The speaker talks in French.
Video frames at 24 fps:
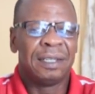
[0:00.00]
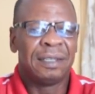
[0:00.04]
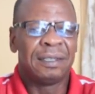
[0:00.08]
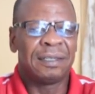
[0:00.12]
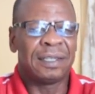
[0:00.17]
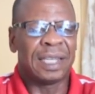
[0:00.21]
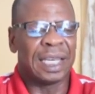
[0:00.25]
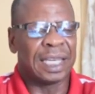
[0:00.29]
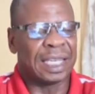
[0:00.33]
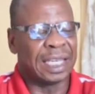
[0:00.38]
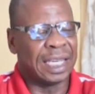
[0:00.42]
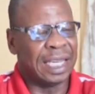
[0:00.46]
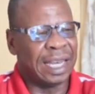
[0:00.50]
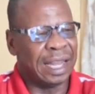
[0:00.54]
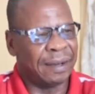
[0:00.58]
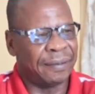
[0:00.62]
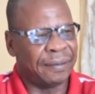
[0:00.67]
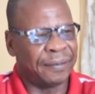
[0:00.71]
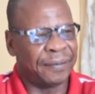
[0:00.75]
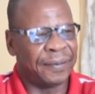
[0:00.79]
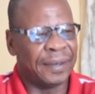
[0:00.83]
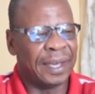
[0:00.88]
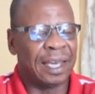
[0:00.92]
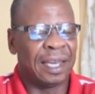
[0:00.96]
ce qu'il
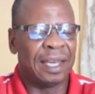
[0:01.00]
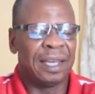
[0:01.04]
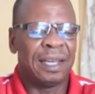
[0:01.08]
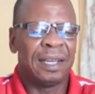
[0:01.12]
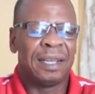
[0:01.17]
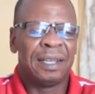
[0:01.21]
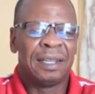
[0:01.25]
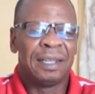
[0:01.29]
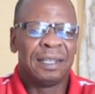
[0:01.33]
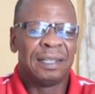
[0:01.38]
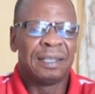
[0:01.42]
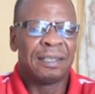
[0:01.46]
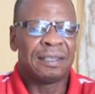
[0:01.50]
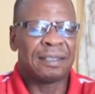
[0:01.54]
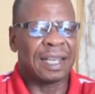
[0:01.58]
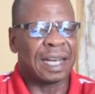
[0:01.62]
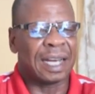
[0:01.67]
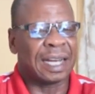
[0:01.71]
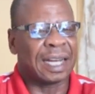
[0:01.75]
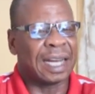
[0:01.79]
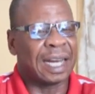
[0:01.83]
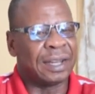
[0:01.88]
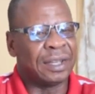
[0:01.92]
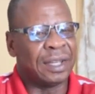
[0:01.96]
a fait,
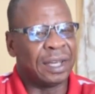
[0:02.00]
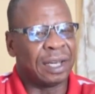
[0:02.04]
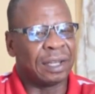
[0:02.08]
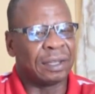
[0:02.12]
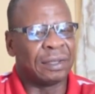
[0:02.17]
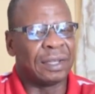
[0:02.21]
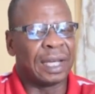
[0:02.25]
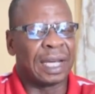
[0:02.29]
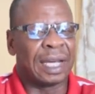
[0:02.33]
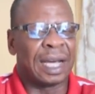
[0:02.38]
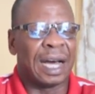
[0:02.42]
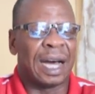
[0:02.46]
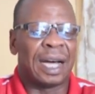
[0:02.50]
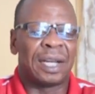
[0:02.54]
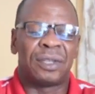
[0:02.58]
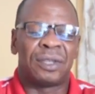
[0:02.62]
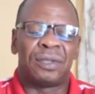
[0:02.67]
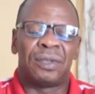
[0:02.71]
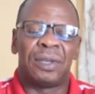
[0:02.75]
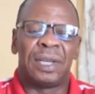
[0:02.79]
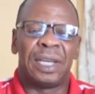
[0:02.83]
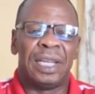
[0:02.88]
sa carrière de catch,